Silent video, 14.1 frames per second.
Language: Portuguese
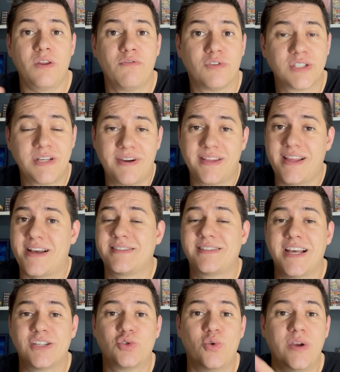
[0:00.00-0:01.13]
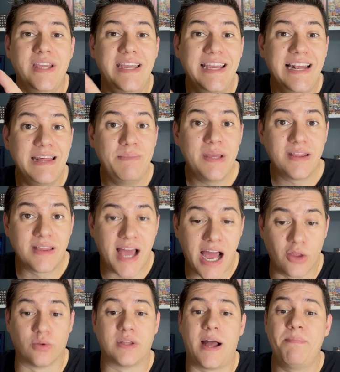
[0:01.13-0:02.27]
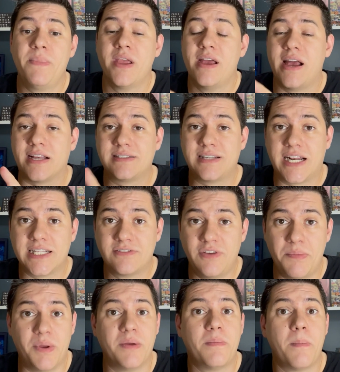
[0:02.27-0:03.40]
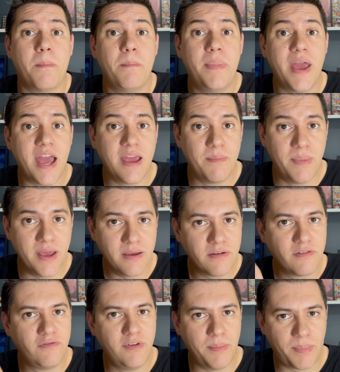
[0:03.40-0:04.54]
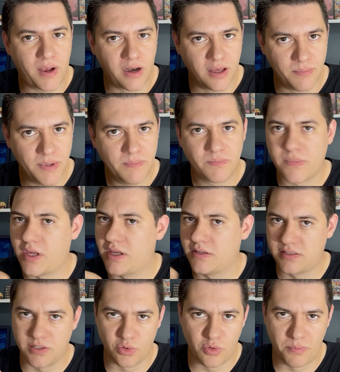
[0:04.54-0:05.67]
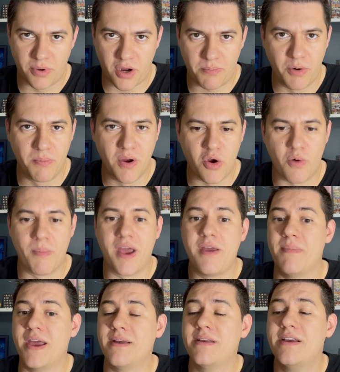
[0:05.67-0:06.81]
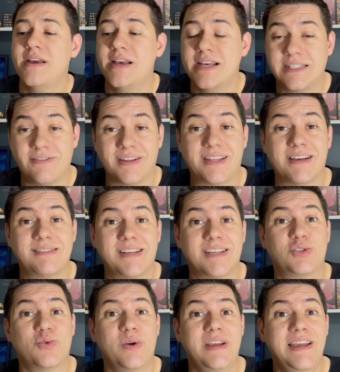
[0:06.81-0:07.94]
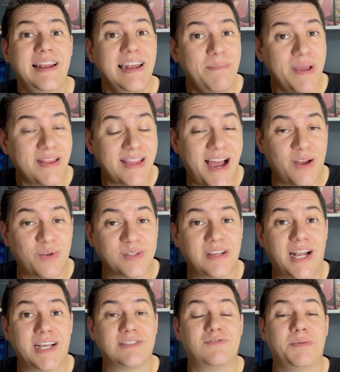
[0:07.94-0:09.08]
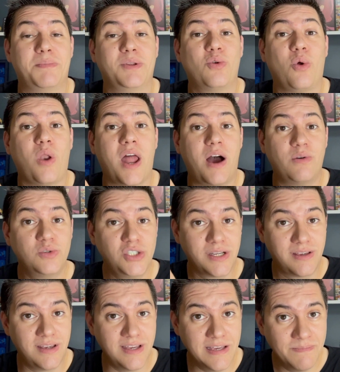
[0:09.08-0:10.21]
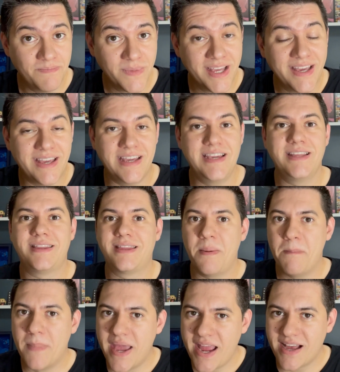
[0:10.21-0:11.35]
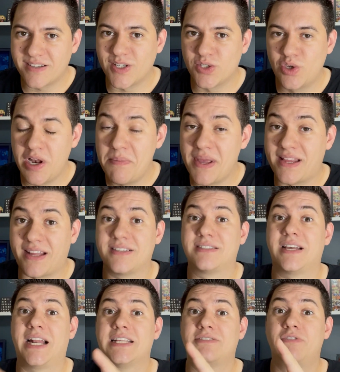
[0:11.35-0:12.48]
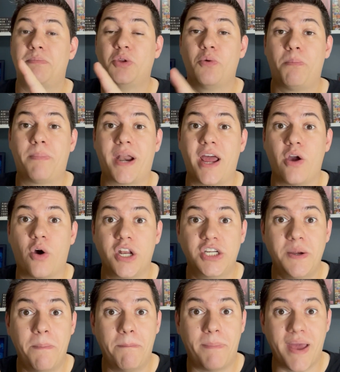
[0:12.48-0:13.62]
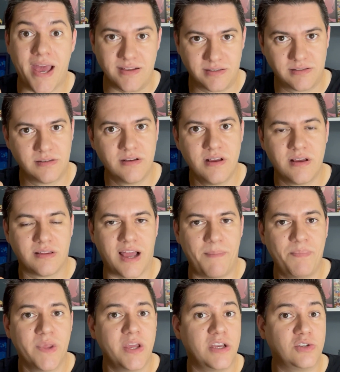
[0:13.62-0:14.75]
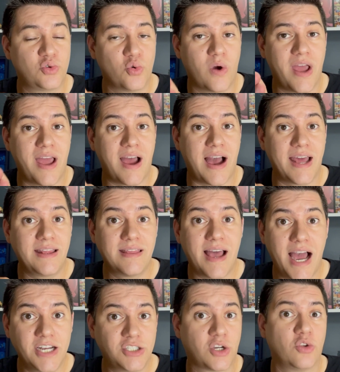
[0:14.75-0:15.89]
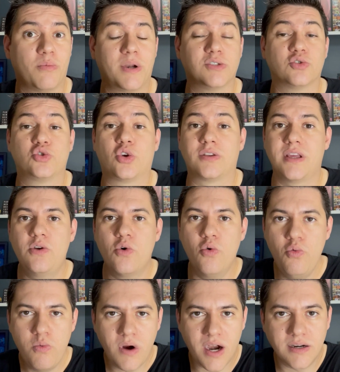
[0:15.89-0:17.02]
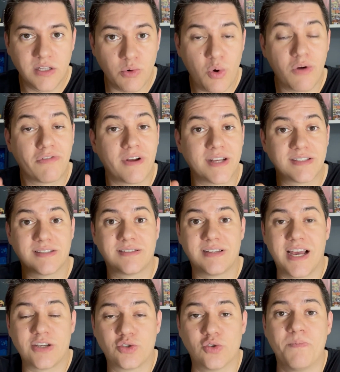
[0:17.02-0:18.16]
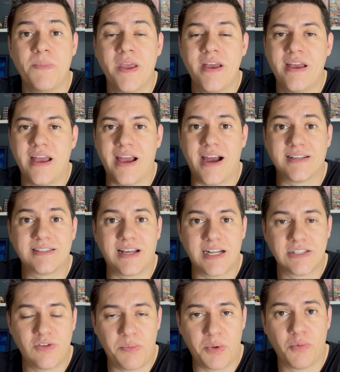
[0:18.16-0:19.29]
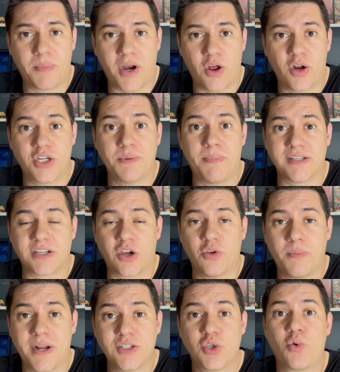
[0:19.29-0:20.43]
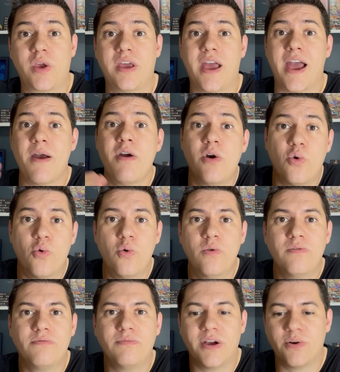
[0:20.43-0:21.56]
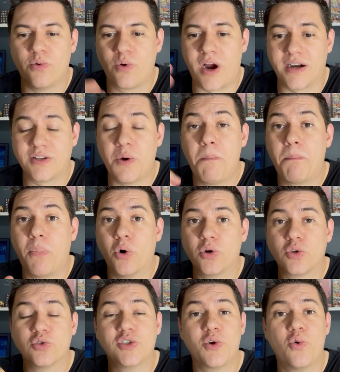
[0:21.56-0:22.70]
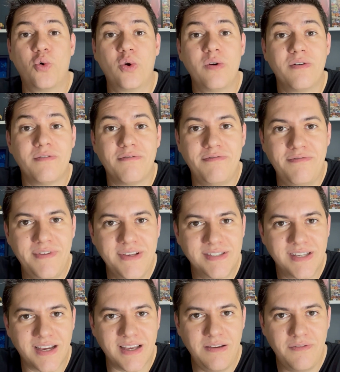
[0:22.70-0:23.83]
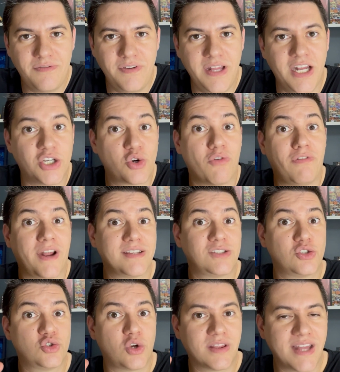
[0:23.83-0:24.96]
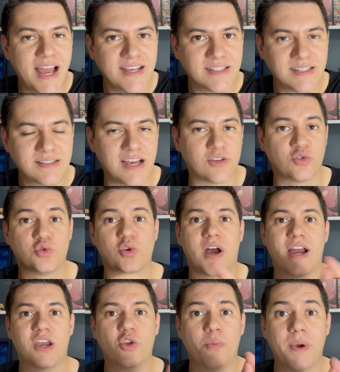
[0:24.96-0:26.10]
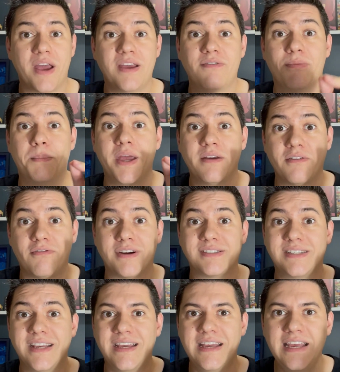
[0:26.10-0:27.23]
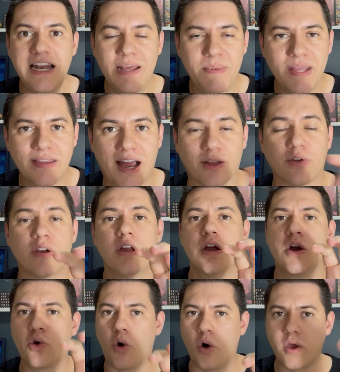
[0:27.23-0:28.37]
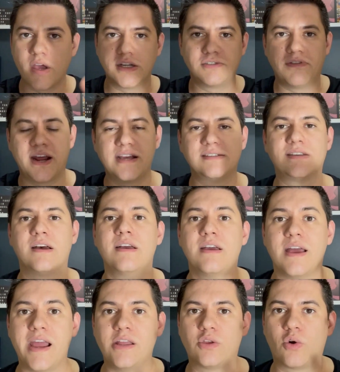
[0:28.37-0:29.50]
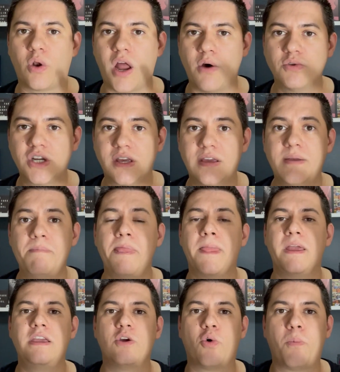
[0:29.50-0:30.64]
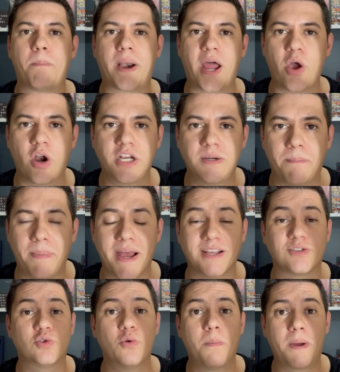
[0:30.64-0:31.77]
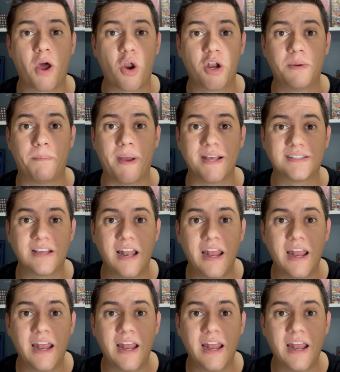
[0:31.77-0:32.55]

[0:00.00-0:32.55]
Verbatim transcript: você vai ter acesso ilimitado, tá? As salas VIP BRB, VIP Club, que são do próprio banco BRB, você vai ter acesso ilimitado às salas VIP do Lounge Key e também acesso ilimitado às salas VIP do Priority Pass tá? Isso é raridade aqui no Brasil, só tem um cartão que oferece acesso às salas VIP do Priority Pass aqui no Brasil, que é o, é o cartão Porto Seguro Visa Infinity, que oferece só 10 acessos. Aqui no BRBB vai ser ilimitado. Qual que é a diferença entre o Lounge Key e o Priority Pass? O Priority Pass,